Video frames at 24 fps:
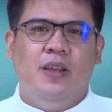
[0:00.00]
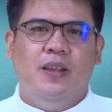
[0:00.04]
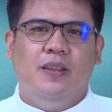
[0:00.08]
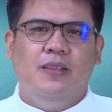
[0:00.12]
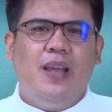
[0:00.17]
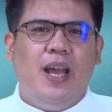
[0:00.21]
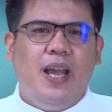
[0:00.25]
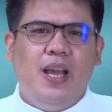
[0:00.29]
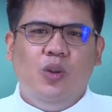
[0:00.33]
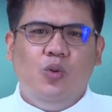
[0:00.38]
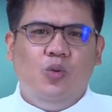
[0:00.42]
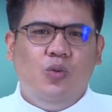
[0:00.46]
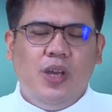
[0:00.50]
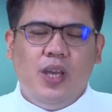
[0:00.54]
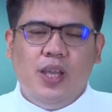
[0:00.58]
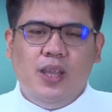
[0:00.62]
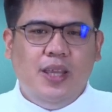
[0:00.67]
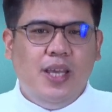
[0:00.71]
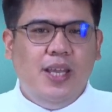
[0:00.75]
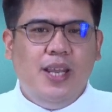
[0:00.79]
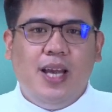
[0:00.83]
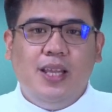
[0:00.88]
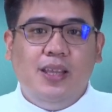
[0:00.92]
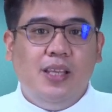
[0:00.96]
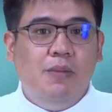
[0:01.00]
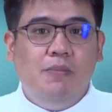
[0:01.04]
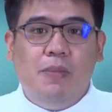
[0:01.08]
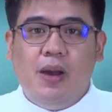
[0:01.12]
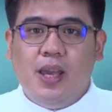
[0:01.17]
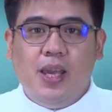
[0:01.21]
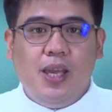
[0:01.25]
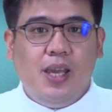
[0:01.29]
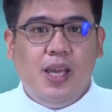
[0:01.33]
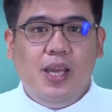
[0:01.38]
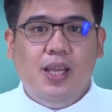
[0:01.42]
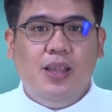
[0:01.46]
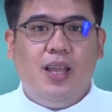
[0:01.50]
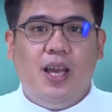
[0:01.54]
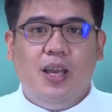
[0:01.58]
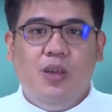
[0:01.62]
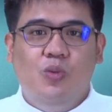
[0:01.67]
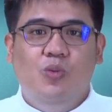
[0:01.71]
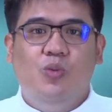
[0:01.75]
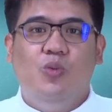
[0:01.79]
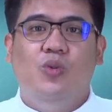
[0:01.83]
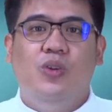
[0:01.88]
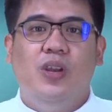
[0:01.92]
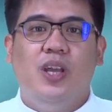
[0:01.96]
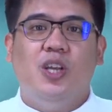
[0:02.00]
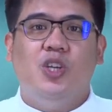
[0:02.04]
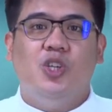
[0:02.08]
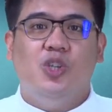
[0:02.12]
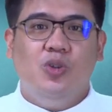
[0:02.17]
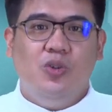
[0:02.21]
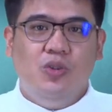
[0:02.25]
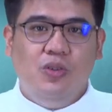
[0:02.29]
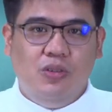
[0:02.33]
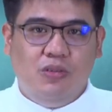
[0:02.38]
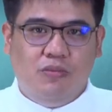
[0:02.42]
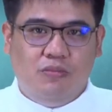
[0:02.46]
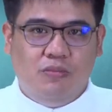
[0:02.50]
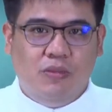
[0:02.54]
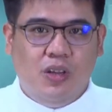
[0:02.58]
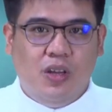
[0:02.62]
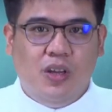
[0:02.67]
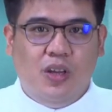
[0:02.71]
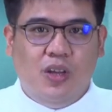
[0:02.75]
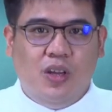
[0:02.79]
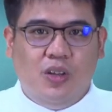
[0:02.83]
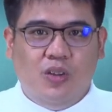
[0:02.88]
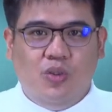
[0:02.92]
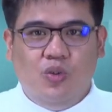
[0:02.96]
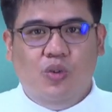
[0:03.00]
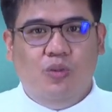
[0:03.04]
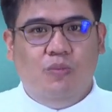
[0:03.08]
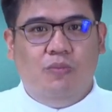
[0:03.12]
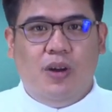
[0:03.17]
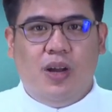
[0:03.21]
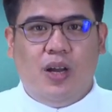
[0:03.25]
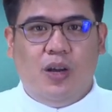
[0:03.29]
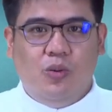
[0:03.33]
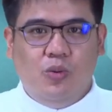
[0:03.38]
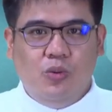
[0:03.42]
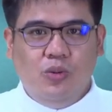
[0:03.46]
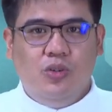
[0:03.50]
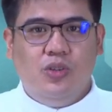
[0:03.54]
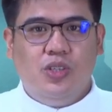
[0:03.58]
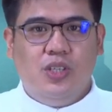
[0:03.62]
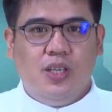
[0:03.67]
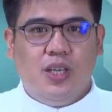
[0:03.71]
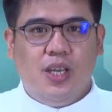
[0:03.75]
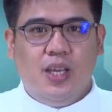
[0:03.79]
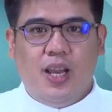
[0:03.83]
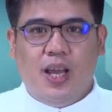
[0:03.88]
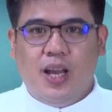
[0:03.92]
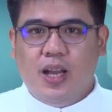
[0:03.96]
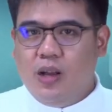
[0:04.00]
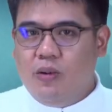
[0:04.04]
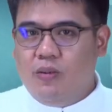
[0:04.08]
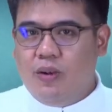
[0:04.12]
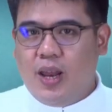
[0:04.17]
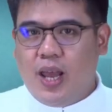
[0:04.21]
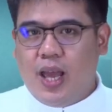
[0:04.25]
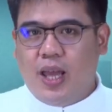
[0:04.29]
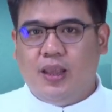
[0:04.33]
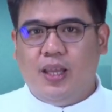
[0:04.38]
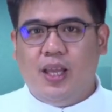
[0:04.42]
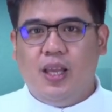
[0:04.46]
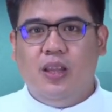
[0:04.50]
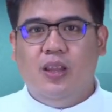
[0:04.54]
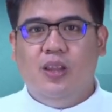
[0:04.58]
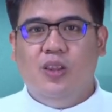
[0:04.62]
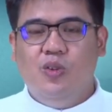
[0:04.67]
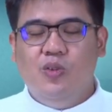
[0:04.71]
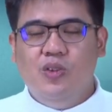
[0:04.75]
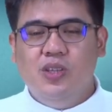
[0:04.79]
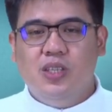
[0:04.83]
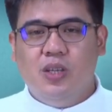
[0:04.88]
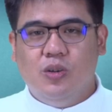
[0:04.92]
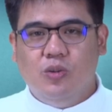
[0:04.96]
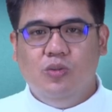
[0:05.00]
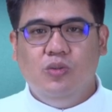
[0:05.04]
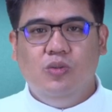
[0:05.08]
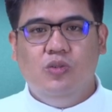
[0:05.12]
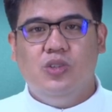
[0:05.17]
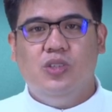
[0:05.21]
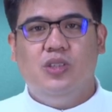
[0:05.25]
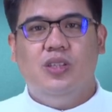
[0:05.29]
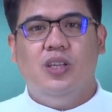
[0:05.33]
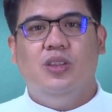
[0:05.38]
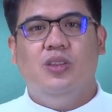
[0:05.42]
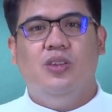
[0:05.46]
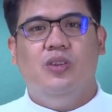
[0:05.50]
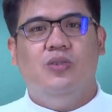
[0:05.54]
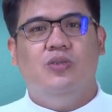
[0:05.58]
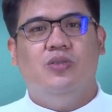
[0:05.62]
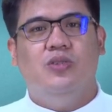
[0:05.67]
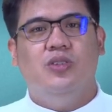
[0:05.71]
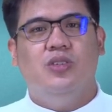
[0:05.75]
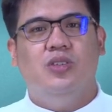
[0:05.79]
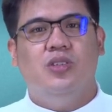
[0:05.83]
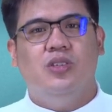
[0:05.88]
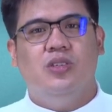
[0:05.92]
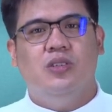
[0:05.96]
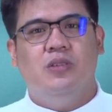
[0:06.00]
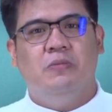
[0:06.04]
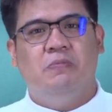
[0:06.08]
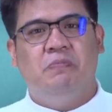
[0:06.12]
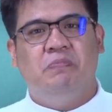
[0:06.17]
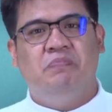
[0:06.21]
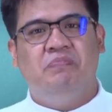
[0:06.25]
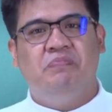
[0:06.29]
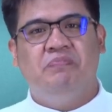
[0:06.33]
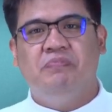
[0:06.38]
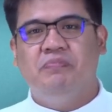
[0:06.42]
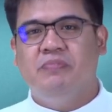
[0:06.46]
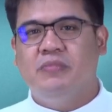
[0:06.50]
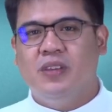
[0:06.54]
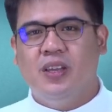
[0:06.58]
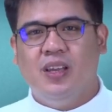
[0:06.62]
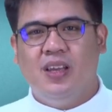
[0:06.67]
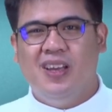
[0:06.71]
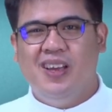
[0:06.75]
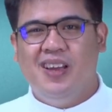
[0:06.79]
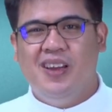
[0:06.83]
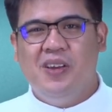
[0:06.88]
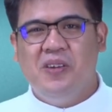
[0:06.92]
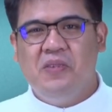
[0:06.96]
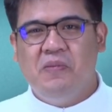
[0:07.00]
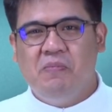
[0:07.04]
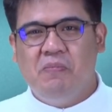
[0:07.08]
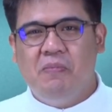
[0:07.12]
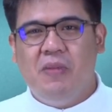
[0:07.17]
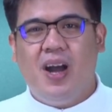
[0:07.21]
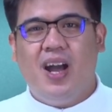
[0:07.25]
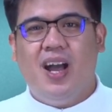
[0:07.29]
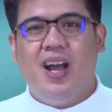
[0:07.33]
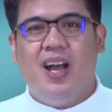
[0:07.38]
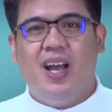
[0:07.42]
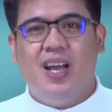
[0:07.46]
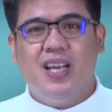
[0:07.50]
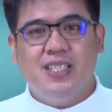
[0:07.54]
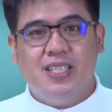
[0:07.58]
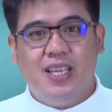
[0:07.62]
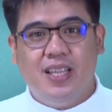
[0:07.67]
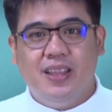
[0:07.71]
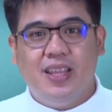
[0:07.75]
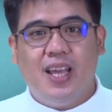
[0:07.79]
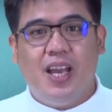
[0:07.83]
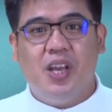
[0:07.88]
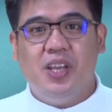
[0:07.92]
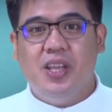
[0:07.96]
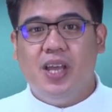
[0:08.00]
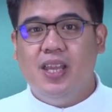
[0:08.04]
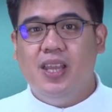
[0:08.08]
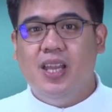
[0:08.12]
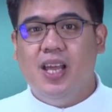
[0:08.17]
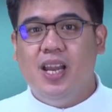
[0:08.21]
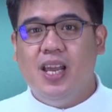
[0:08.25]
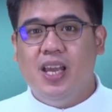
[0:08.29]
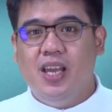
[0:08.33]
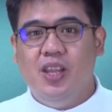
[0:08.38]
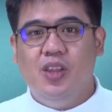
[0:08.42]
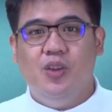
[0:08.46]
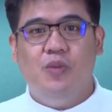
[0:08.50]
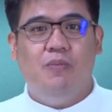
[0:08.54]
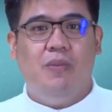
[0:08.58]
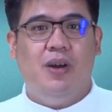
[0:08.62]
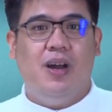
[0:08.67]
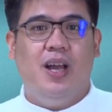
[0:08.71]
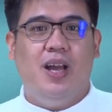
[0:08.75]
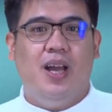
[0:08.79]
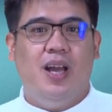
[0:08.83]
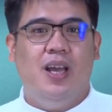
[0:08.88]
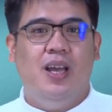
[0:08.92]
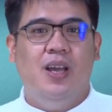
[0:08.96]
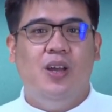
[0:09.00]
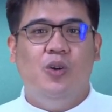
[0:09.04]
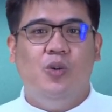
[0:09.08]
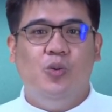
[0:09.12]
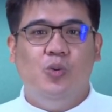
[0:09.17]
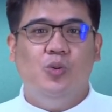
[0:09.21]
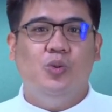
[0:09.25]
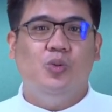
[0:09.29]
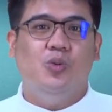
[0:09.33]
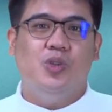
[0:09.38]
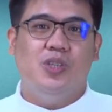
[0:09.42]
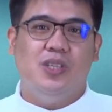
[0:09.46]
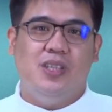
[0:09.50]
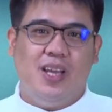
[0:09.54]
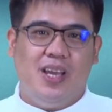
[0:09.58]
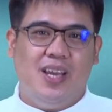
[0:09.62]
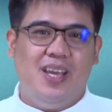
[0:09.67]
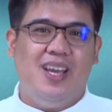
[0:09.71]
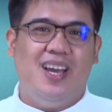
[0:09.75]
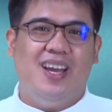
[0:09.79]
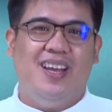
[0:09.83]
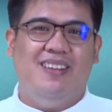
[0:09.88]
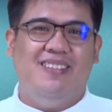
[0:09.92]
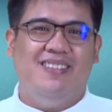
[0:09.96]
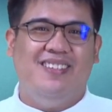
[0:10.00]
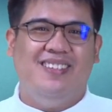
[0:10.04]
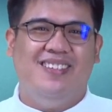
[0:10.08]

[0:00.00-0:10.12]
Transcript: Dahil kung hindi natin makikita yung koneksyon ng mga utos na ginagawa natin dun sa utos ng Diyos, baka saan tayo dadalhin ng mga utos na iyan.